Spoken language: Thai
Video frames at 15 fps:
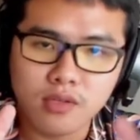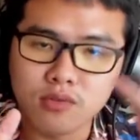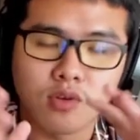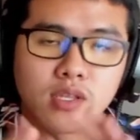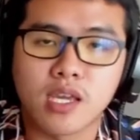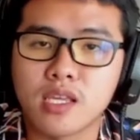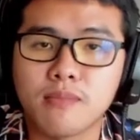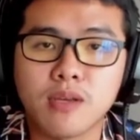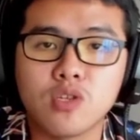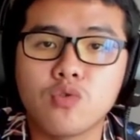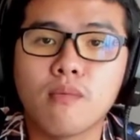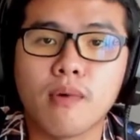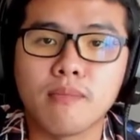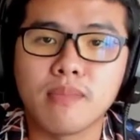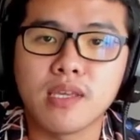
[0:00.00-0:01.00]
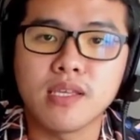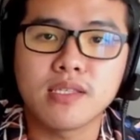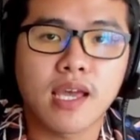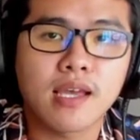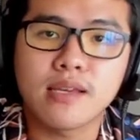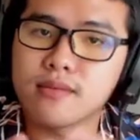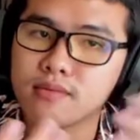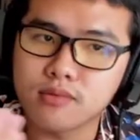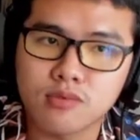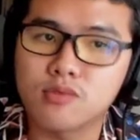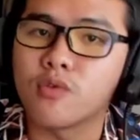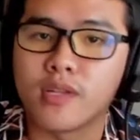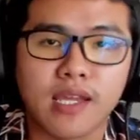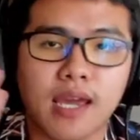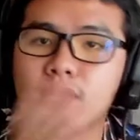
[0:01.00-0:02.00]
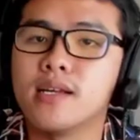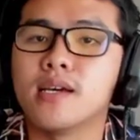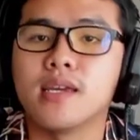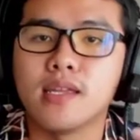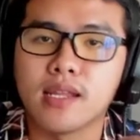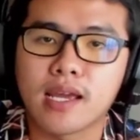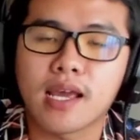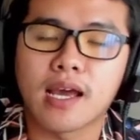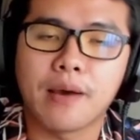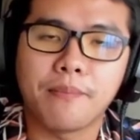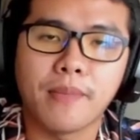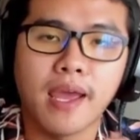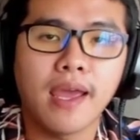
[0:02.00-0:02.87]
ส่วนใหญ่จะเป็นแบบนี้ซะส่วนใหญ่เลยนะครับ